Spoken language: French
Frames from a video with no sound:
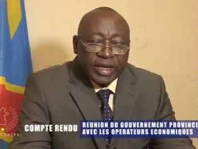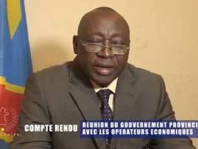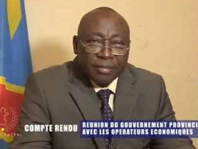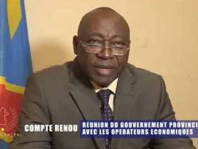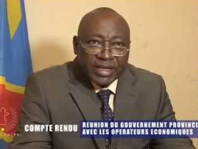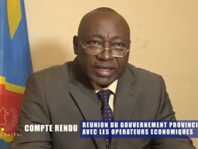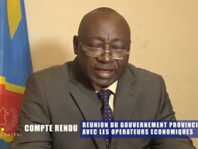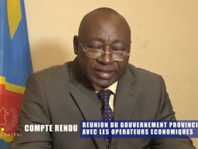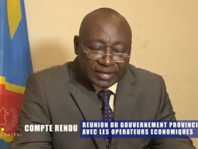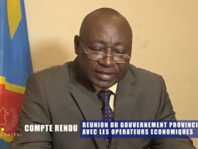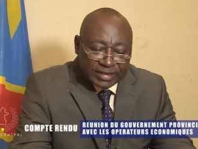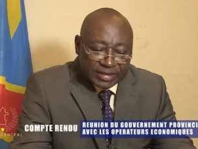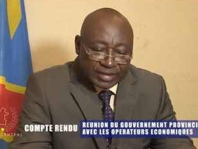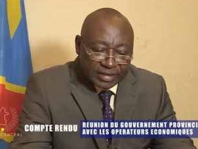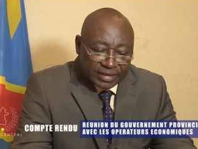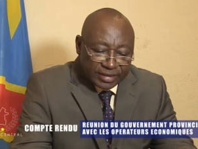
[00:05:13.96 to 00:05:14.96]

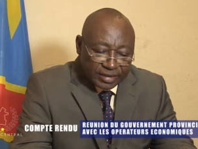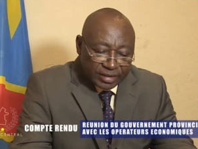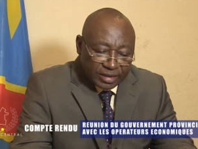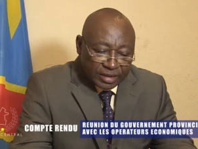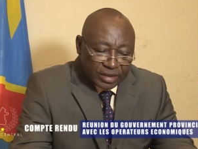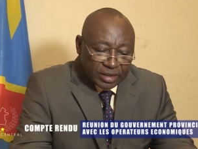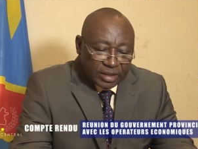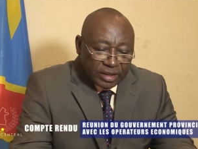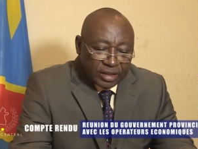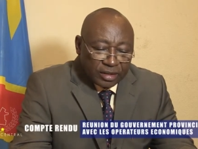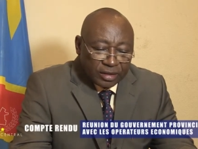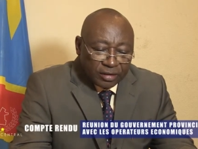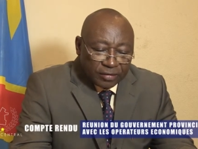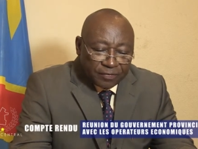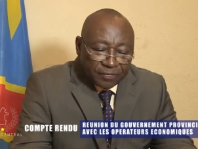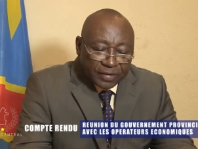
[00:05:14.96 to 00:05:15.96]
immédiate
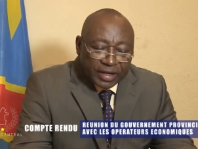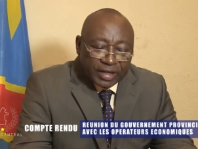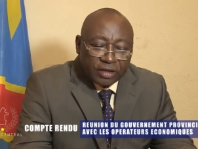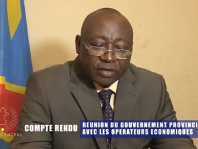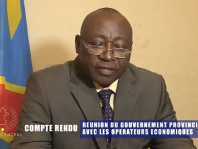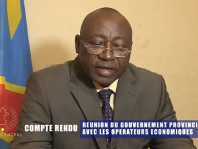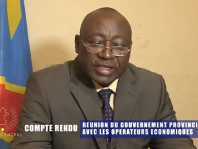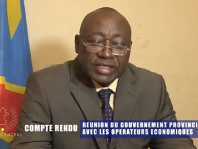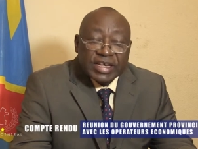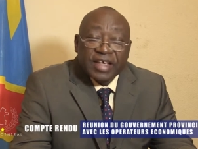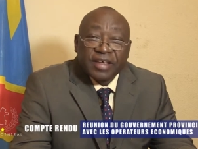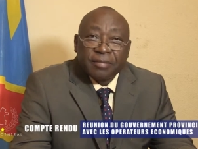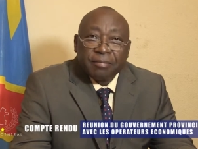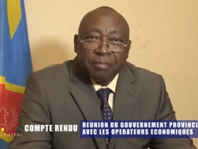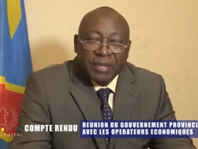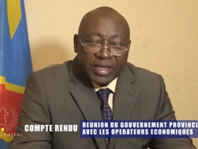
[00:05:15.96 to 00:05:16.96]
des frais de
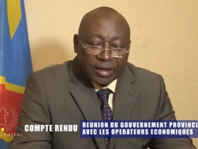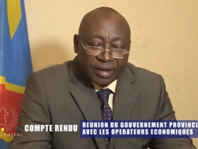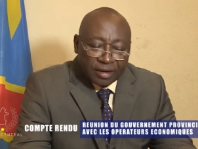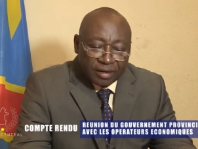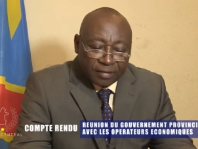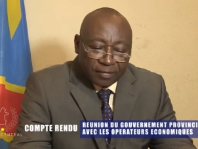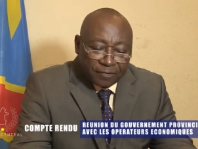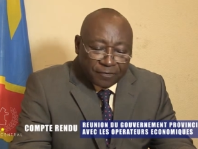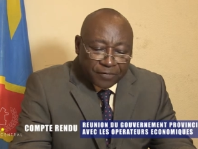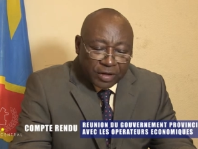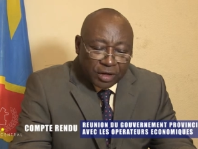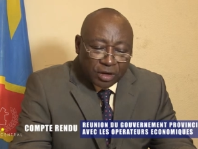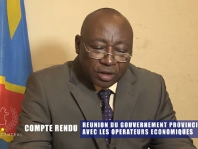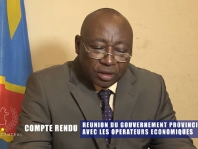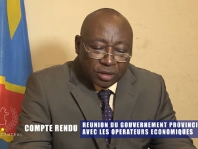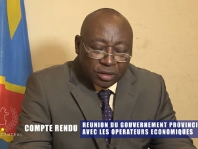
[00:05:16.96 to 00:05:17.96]
25 000
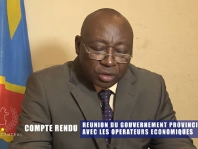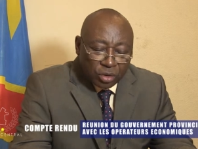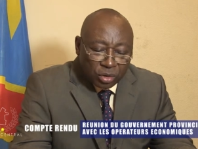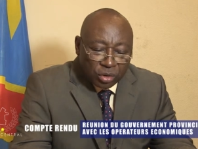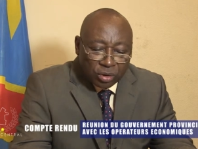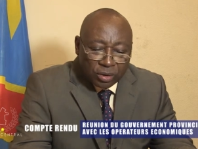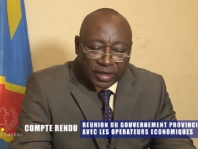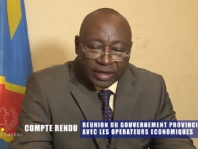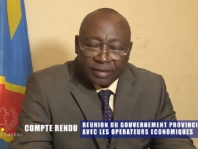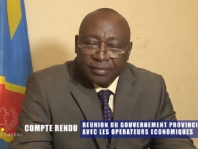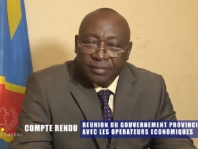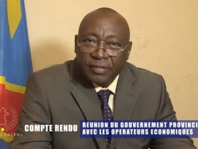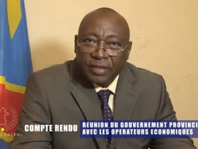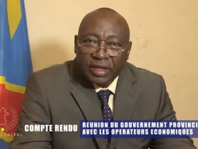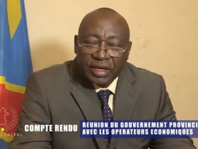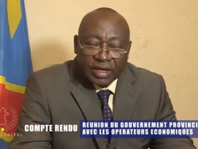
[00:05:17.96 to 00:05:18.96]
francs congolais
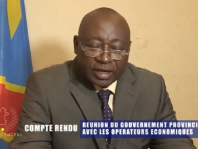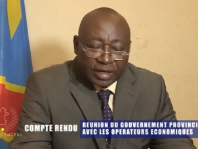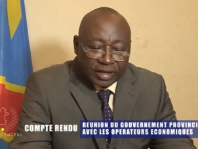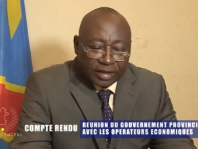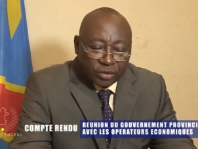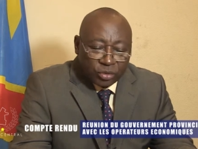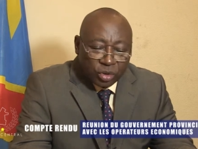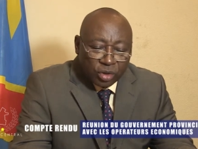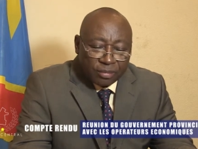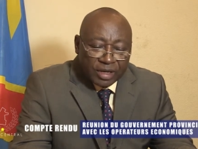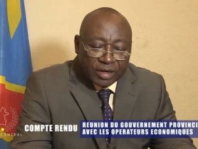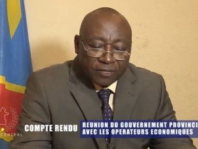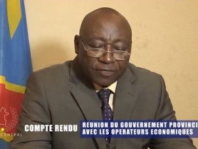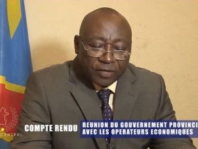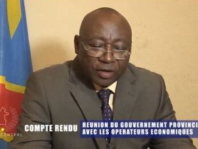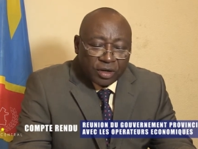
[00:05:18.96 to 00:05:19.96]
et 2
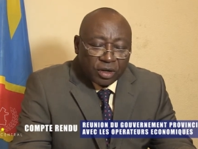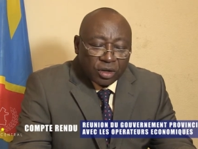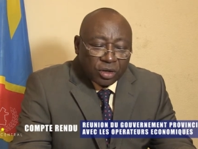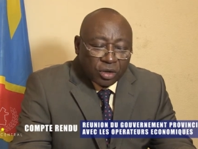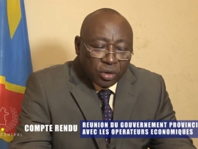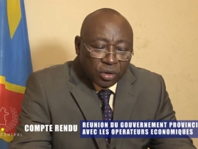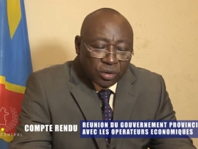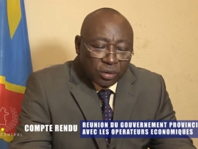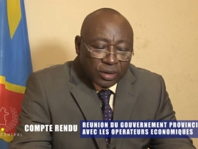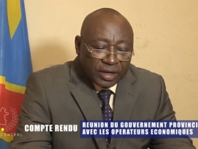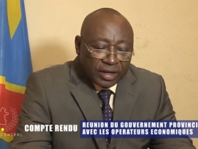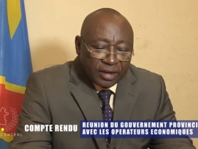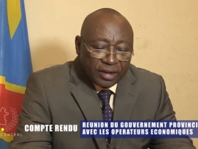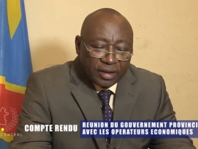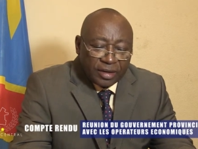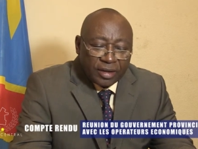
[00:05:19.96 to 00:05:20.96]
000 francs
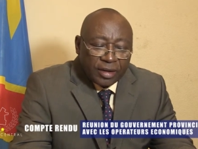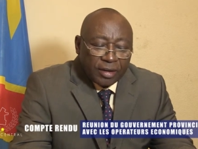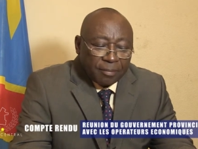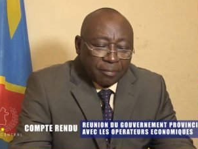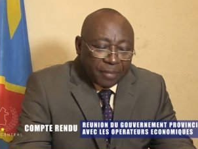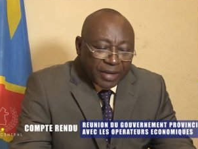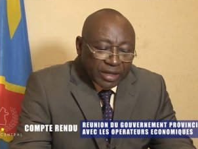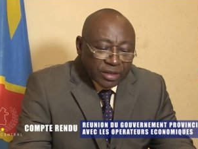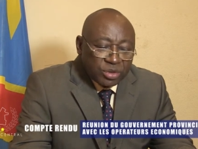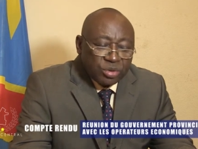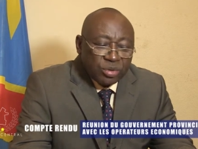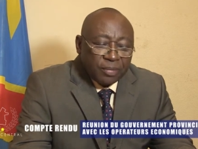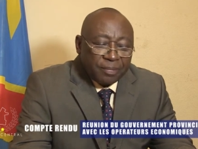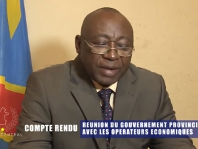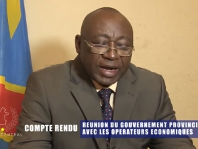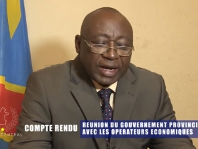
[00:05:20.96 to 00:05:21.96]
congolais
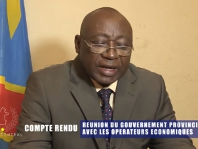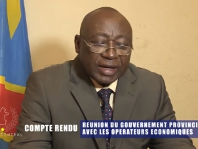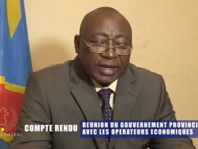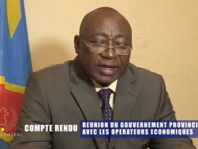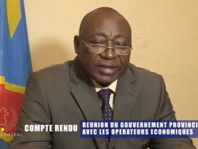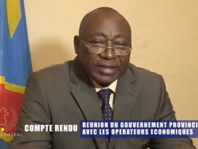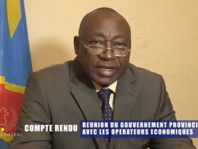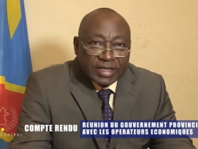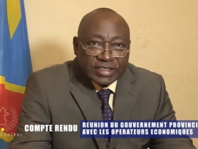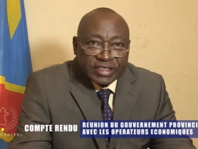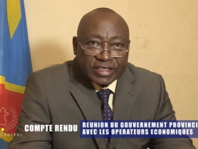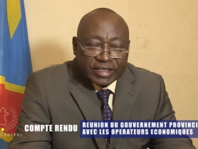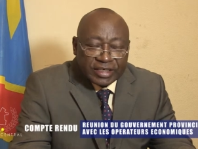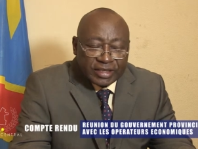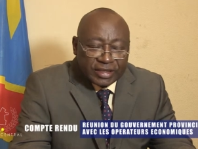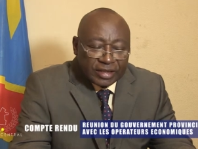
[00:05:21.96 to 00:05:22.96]
perçus par la
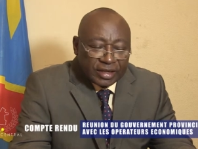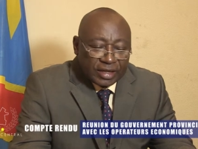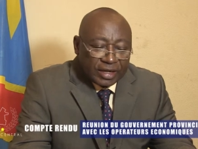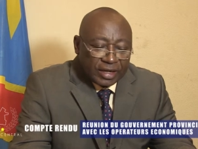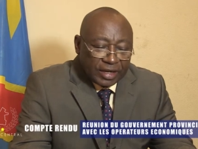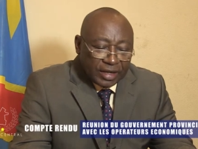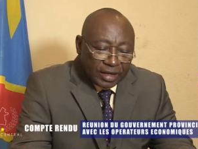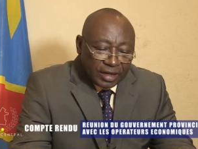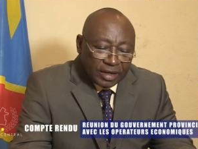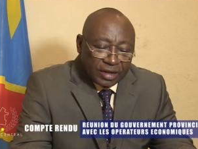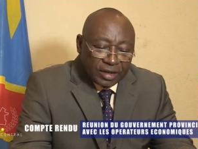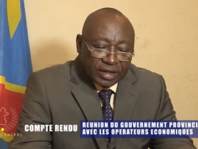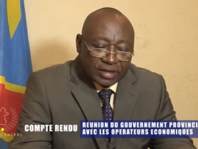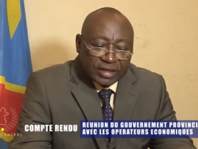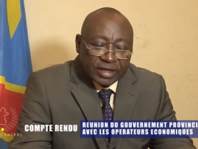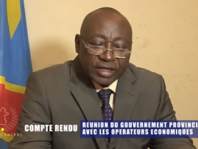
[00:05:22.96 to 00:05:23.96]
DGI et
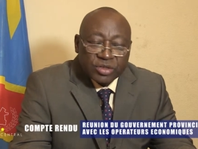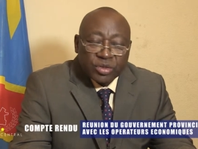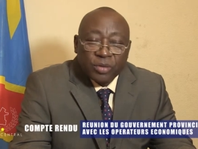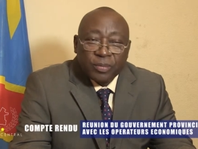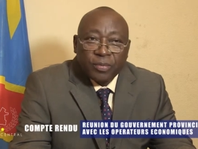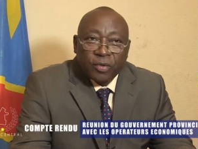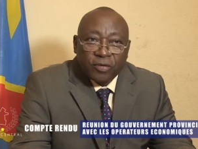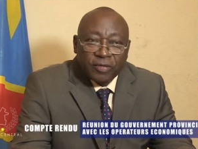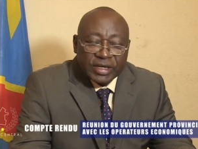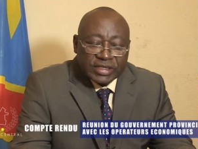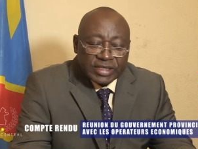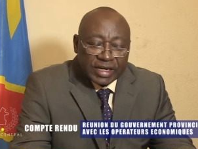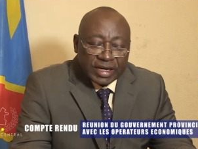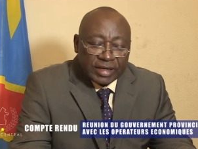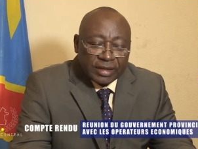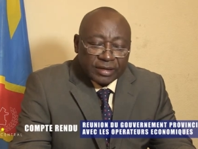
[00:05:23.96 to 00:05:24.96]
la Direction
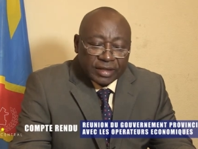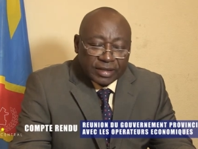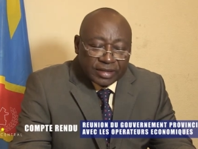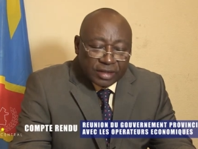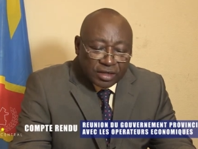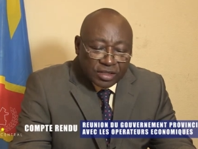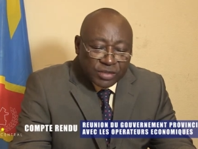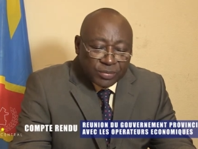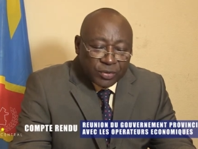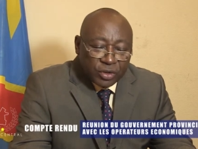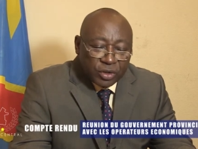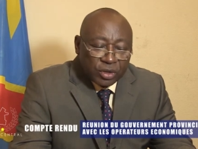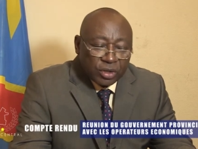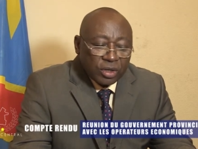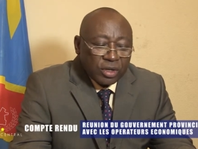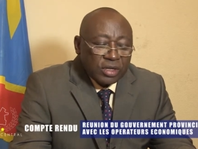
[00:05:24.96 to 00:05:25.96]
provinciale des
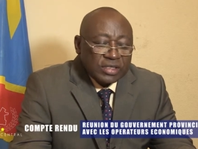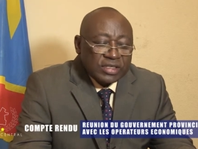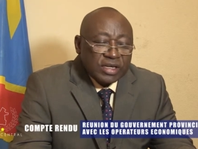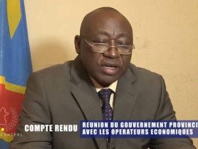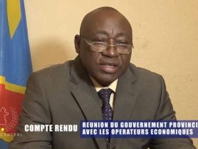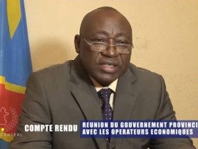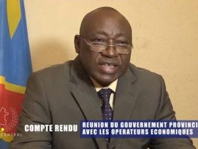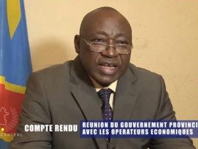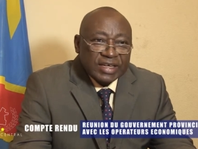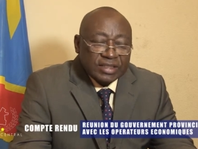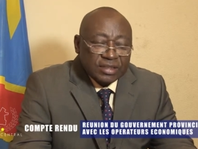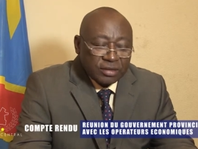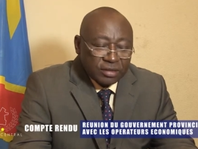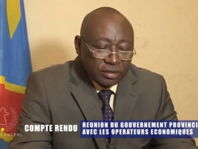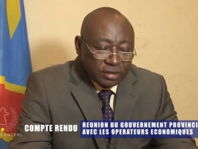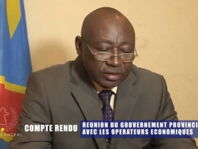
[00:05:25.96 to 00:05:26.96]
transports sans
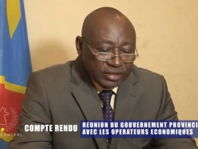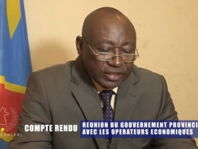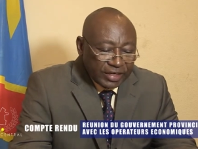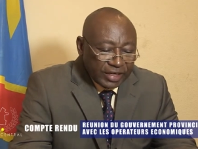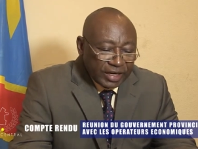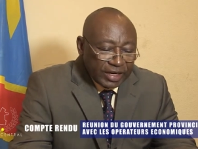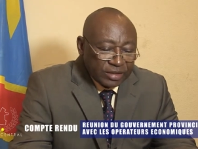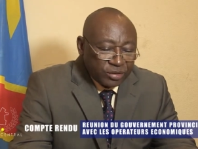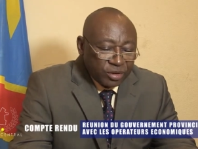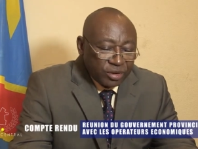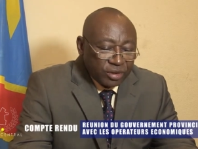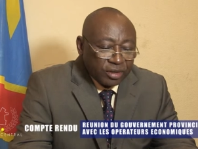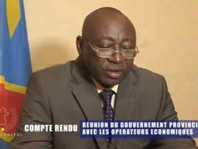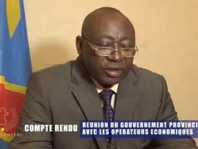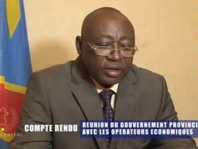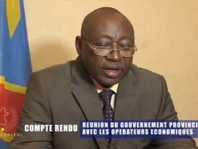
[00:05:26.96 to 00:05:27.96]
acte
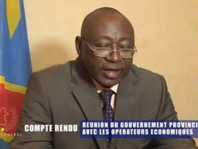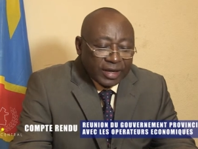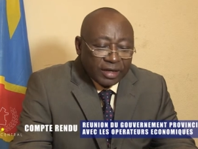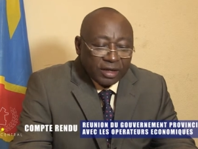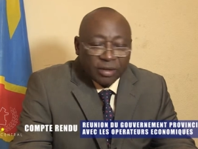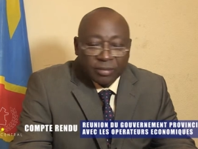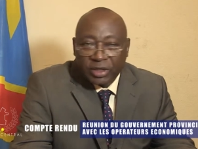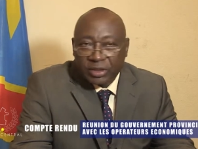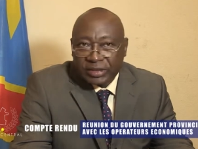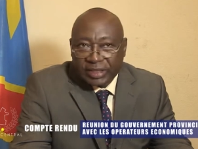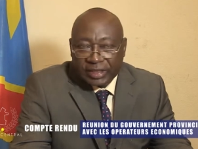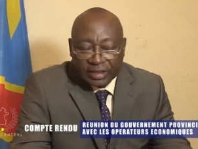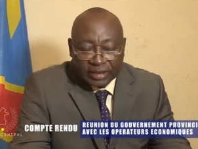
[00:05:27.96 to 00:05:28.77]
générateur réglementaire.